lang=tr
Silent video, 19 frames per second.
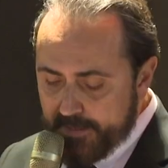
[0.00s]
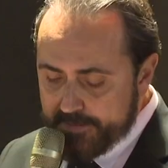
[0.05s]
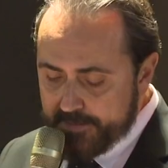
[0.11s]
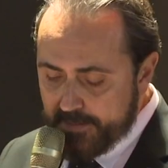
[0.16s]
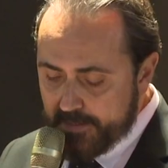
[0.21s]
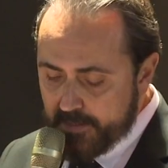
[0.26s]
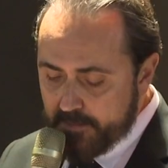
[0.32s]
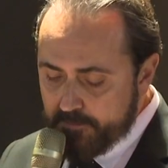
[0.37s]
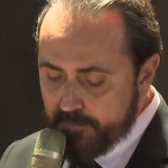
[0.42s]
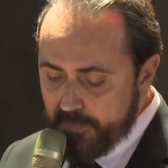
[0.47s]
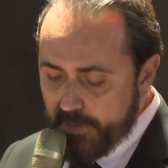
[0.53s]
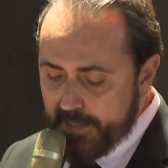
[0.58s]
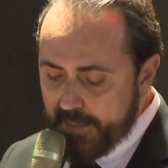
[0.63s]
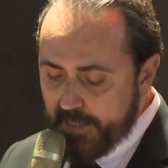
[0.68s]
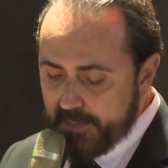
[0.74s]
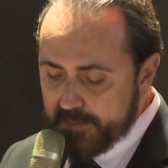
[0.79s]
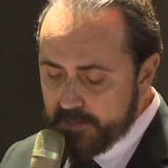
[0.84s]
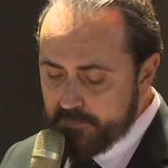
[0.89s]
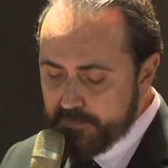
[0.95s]
Tarım
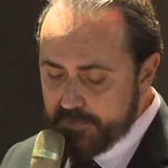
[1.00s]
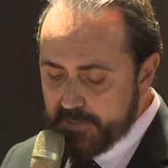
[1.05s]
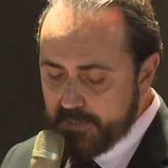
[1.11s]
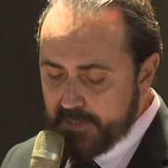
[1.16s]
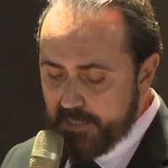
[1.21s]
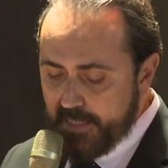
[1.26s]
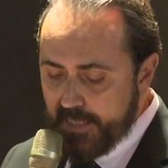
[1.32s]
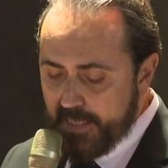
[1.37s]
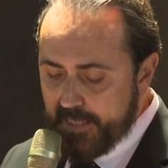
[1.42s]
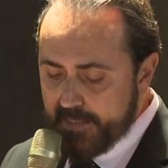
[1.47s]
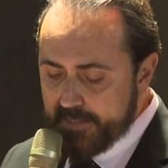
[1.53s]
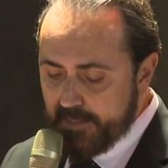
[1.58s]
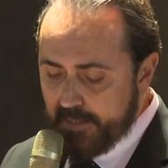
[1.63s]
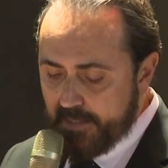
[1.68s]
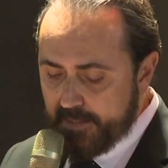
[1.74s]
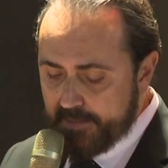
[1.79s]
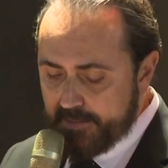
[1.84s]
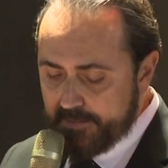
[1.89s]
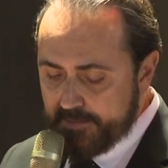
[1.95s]
hayatımızın her
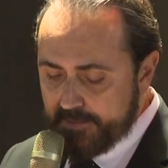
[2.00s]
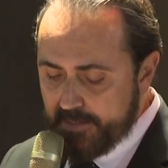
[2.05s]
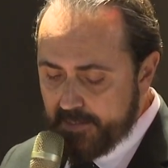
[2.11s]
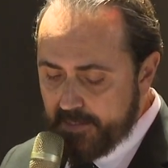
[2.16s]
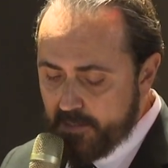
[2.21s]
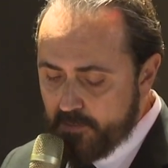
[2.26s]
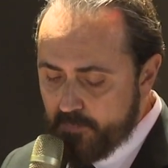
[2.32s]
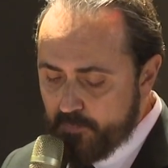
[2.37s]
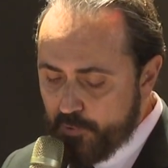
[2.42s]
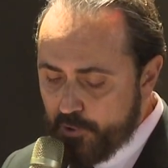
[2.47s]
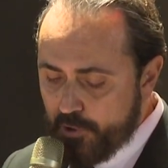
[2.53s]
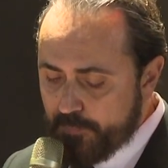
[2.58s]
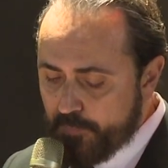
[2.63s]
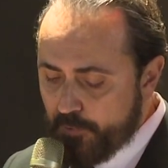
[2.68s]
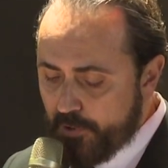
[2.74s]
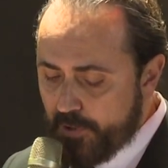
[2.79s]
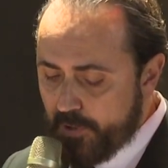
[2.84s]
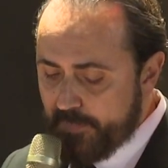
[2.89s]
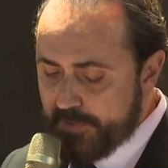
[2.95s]
anında büyük
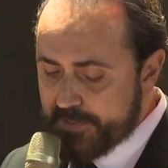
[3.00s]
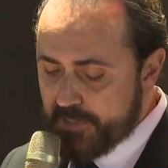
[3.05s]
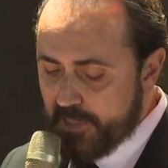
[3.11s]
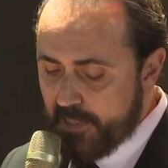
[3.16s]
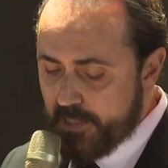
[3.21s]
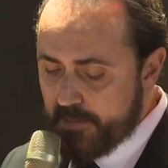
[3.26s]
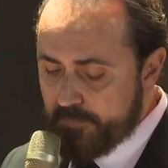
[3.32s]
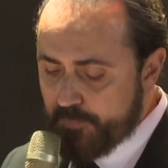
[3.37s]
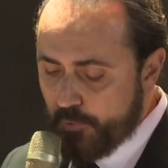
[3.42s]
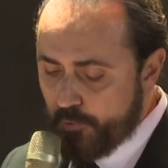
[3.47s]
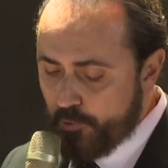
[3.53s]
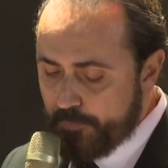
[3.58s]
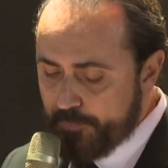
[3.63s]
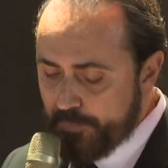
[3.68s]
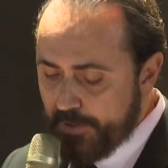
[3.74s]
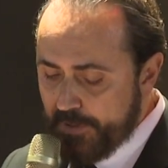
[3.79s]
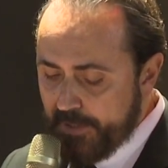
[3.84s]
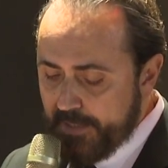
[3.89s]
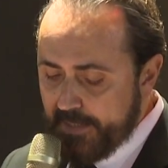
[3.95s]
bir öneme sahip
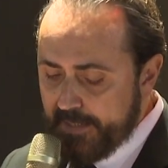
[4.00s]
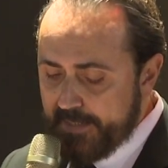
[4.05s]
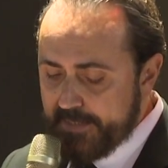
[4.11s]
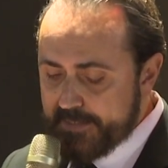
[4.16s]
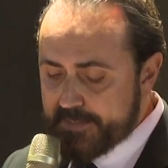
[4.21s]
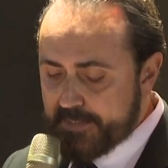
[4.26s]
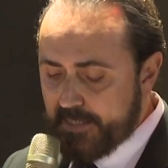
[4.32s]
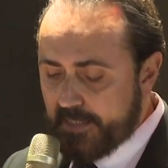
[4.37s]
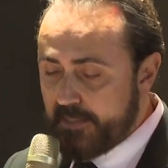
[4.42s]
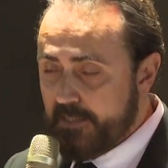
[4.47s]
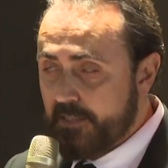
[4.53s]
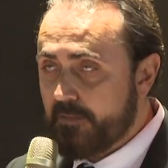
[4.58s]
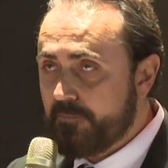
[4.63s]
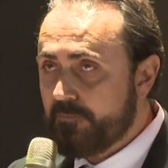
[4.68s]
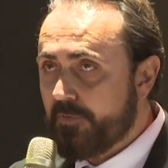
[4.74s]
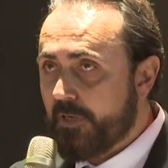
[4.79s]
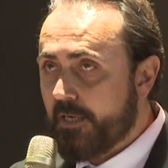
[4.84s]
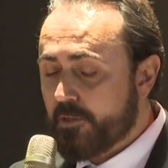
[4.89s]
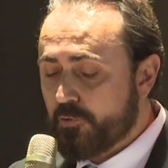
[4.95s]
olup
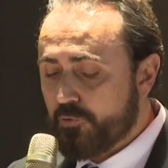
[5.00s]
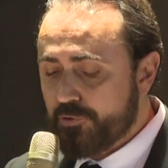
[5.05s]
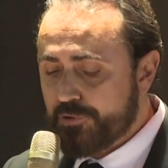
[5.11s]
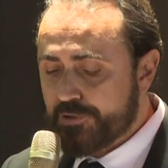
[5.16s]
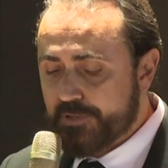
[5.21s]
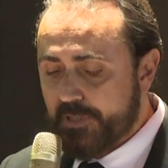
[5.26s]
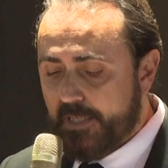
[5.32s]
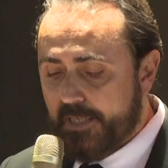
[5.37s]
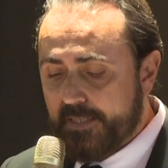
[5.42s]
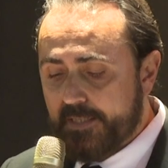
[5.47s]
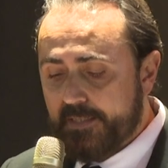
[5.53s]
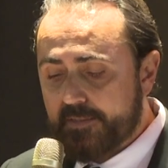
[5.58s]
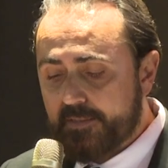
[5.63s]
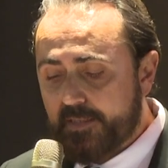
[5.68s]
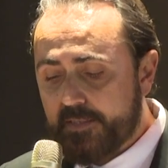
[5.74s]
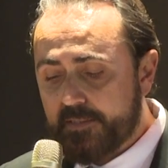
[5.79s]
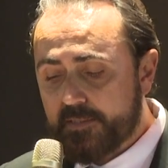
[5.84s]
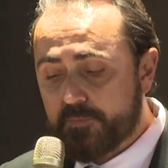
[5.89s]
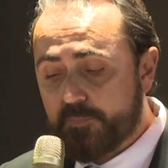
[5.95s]
insanlığın varoluş
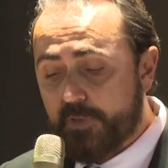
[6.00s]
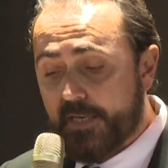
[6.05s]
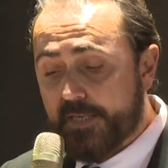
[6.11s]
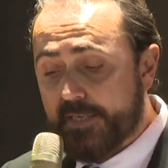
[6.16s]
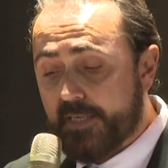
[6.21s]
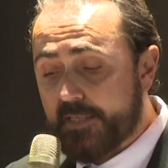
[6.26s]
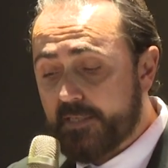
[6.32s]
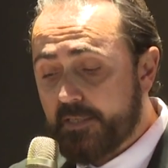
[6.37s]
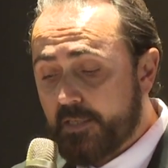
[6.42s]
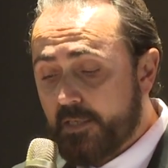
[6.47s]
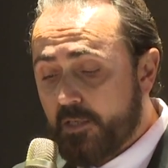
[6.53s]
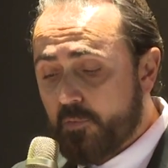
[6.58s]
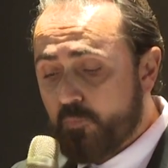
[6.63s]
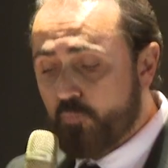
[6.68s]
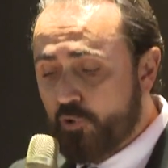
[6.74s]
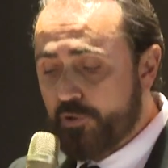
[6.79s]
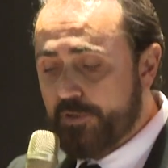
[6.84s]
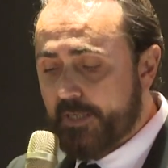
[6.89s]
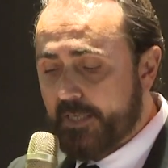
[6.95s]
tarihinden itibaren
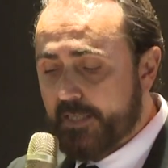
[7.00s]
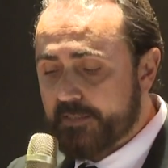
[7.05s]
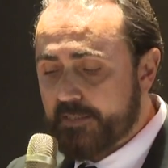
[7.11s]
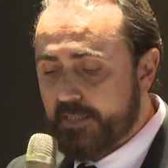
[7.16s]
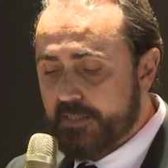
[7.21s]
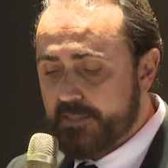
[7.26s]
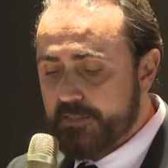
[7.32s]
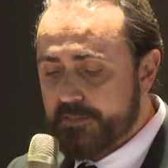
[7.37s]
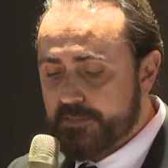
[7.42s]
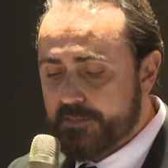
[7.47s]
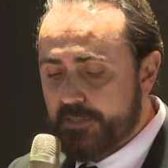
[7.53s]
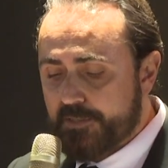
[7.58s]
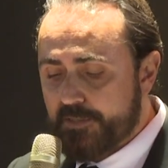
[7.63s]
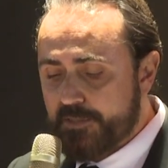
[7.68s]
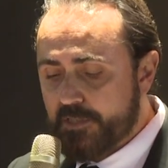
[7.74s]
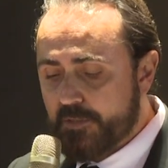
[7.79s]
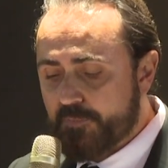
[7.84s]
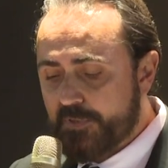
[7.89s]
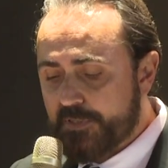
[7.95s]
bugüne kadar
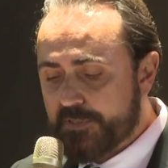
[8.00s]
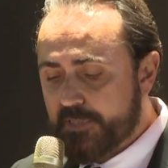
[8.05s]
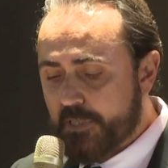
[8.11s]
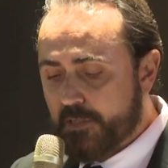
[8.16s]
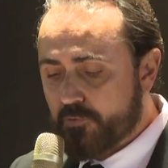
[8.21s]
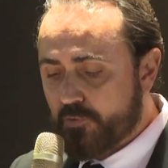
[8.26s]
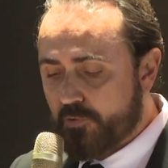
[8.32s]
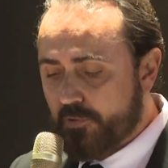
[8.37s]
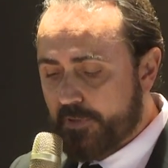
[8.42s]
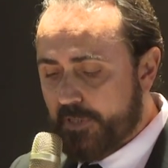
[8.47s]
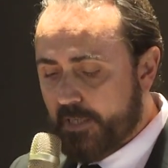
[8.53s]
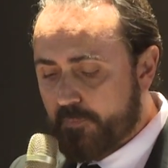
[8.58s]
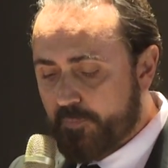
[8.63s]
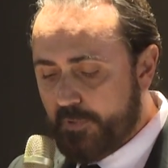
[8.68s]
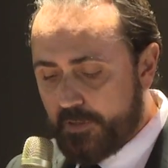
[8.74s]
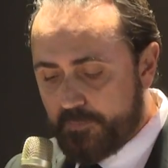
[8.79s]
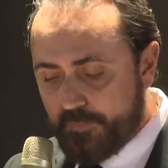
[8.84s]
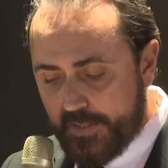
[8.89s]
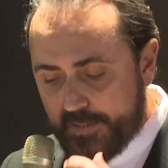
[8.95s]
stratejik bir sektör
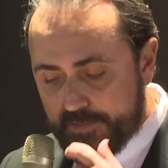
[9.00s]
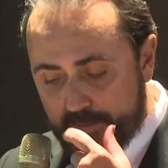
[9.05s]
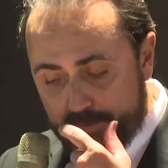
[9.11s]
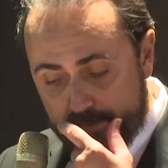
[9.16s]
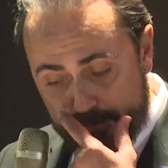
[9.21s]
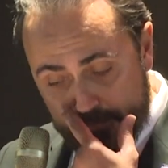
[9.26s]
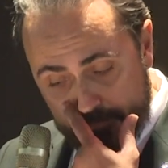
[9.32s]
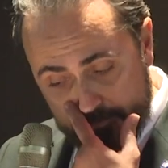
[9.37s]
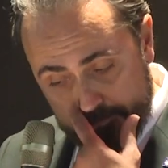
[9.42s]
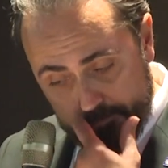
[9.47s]
olarak bilinmektedir.